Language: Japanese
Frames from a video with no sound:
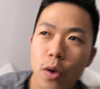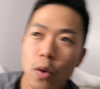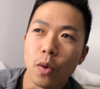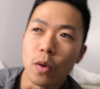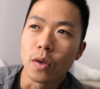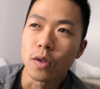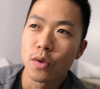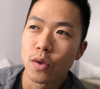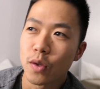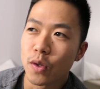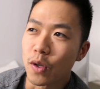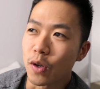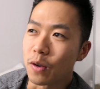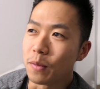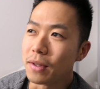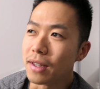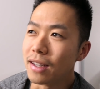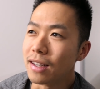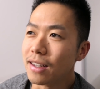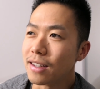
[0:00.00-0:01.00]
イホイついとく
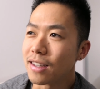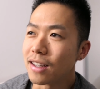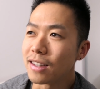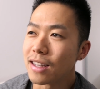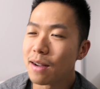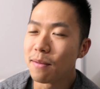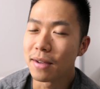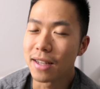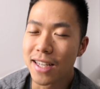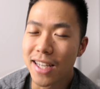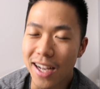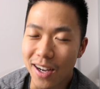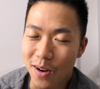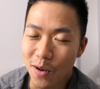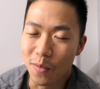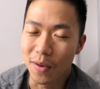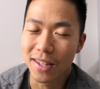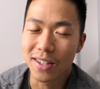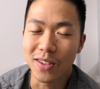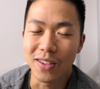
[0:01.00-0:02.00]
みたいなさたまにさ
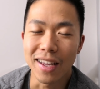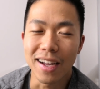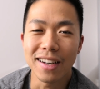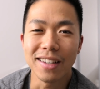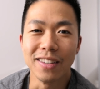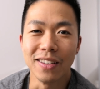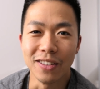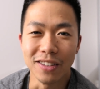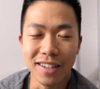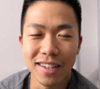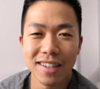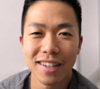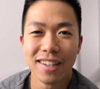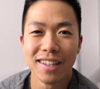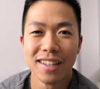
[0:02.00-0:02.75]
コメントであるんだよね